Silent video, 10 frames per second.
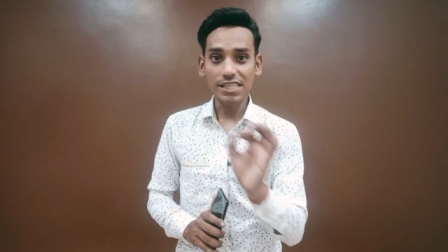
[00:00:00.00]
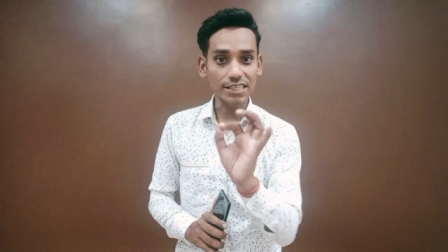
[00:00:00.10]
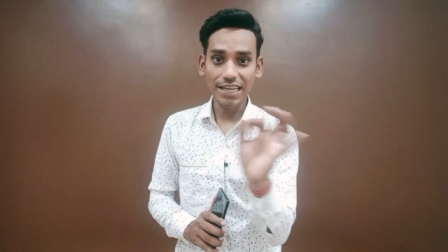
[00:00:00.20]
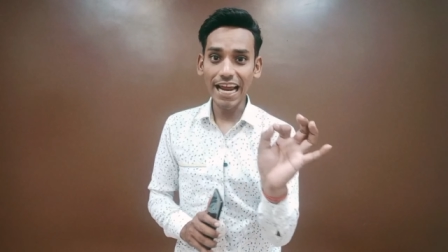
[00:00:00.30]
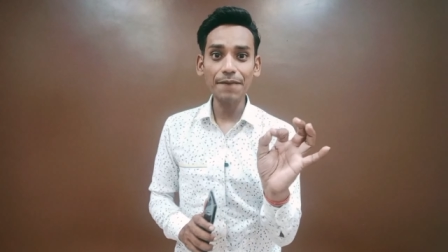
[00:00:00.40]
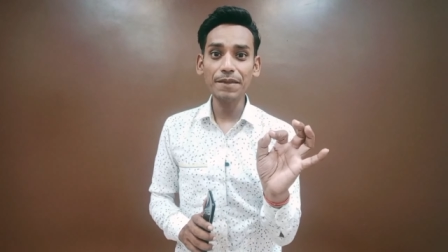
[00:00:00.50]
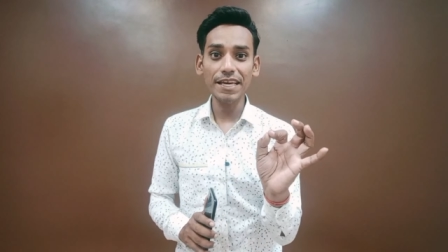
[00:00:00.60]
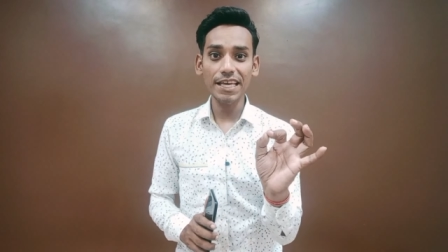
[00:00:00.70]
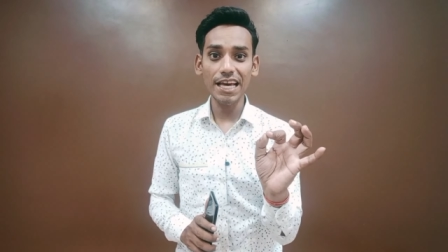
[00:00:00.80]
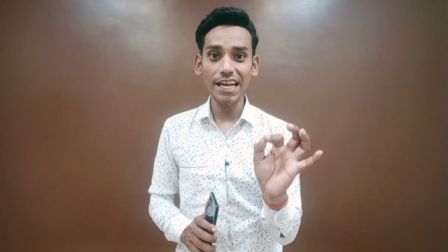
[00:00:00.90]
सब्सक्राइब
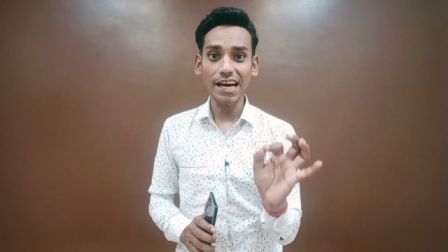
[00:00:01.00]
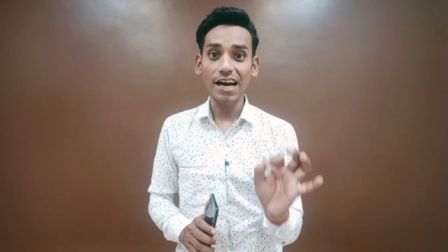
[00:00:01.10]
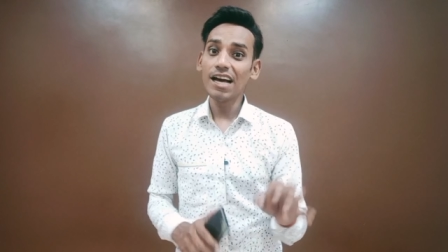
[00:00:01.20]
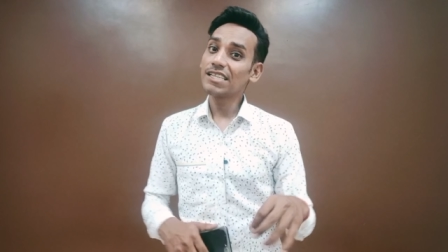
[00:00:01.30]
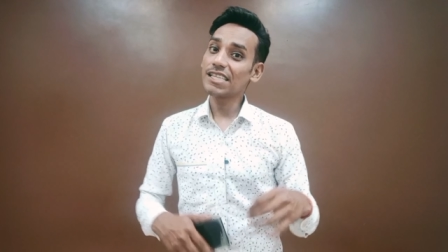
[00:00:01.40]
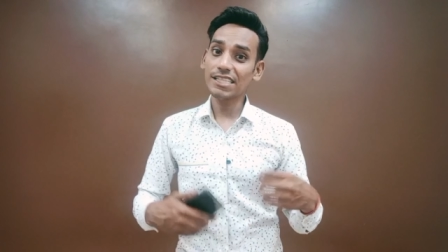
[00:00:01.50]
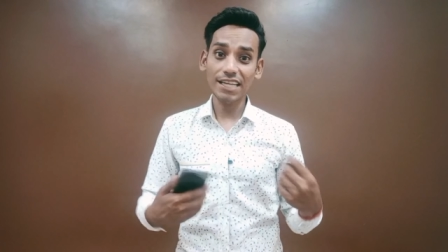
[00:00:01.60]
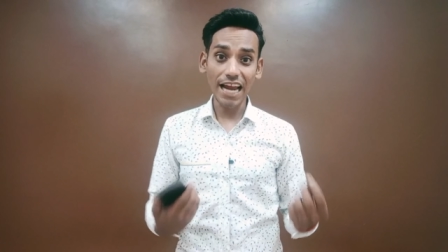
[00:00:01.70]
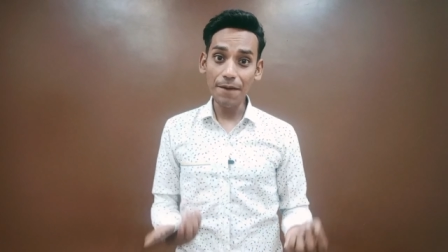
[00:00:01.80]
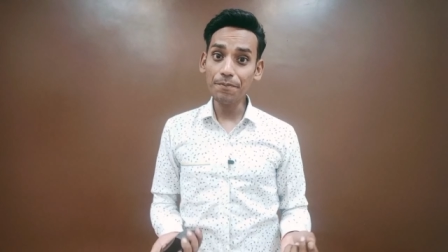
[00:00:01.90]
नहीं किया है ना
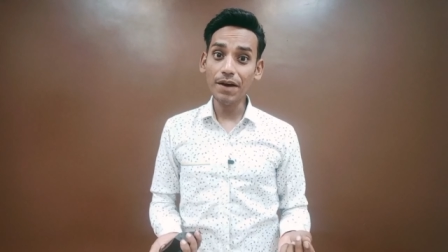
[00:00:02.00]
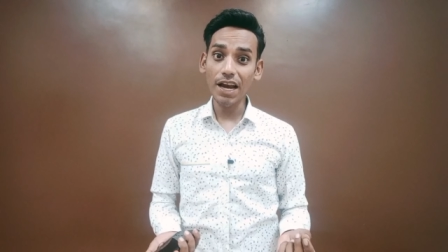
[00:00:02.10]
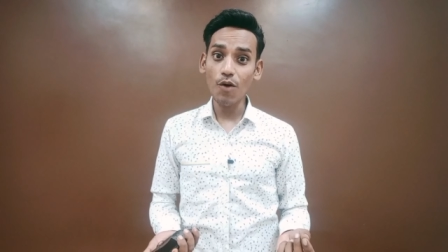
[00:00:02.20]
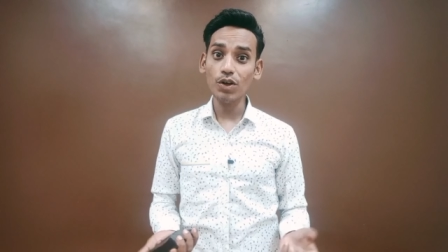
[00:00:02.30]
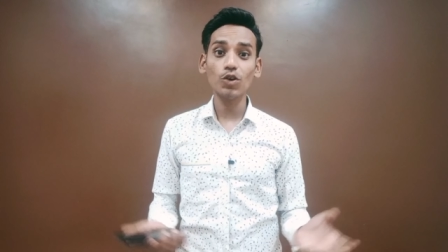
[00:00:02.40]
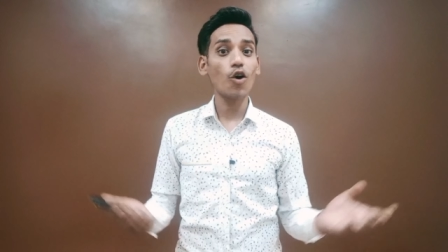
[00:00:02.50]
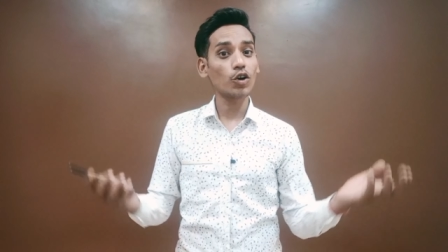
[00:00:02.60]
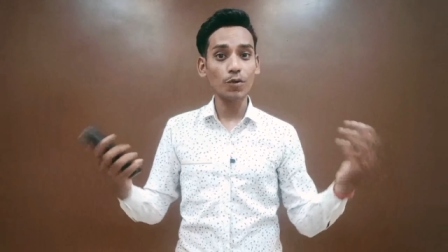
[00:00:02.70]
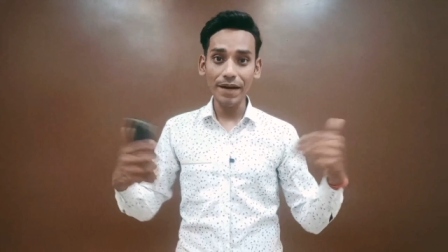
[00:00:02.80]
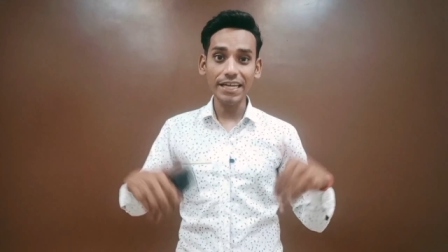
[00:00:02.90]
सब्सक्राइब करा हुआ तो
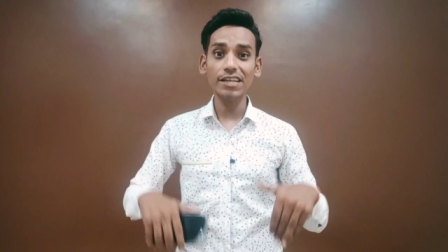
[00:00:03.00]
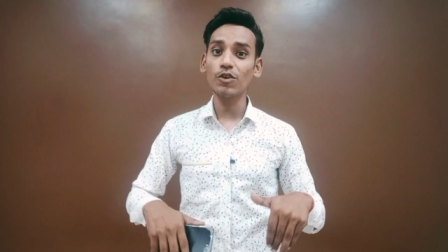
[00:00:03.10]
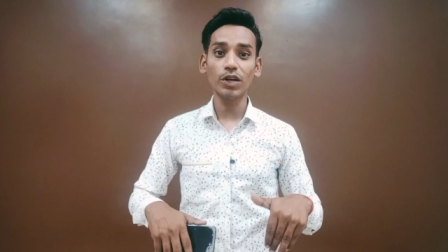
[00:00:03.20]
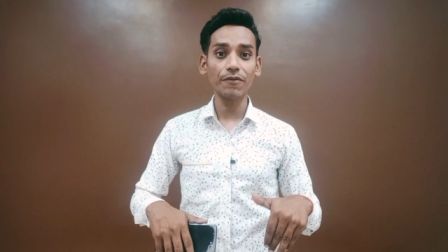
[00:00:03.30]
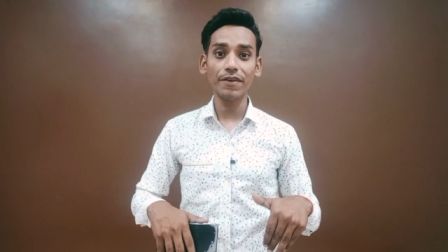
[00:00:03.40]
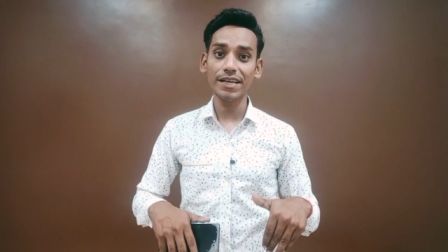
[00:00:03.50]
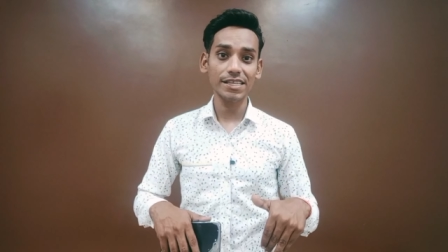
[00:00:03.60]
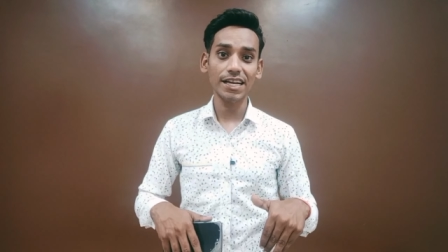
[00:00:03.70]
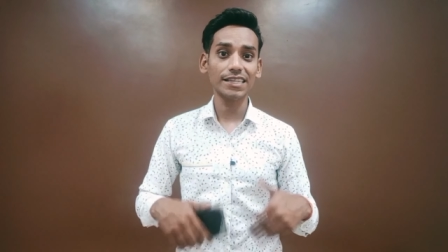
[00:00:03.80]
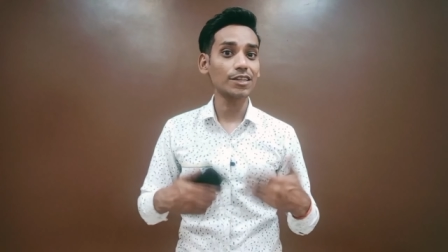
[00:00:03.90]
ऑटोमेटिक
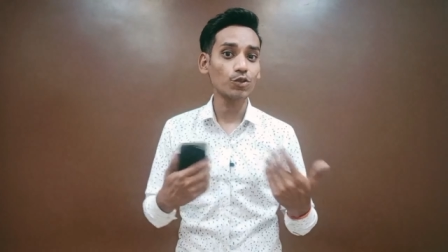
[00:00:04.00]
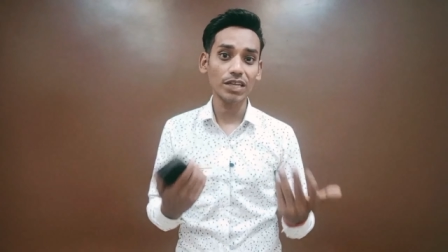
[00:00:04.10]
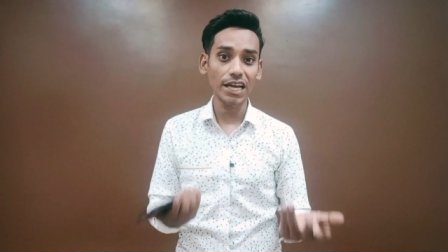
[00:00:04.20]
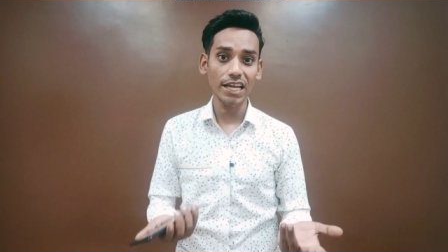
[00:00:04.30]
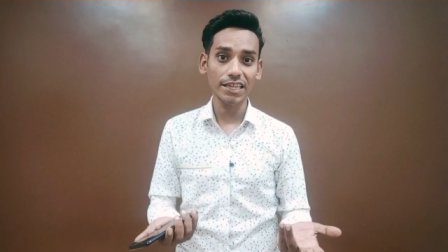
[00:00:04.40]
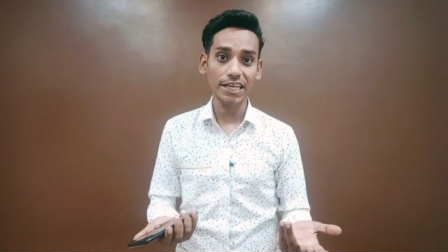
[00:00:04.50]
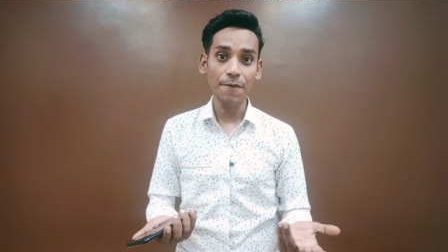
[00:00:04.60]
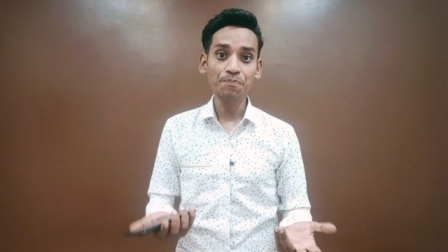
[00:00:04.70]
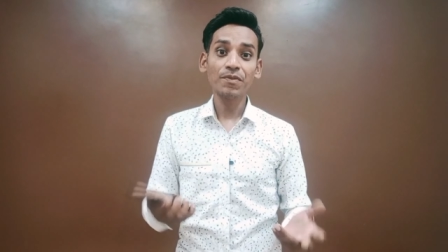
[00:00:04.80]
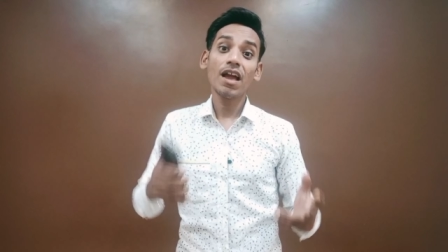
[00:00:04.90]
नोटिफिकेशन आता है तो देख लेते हैं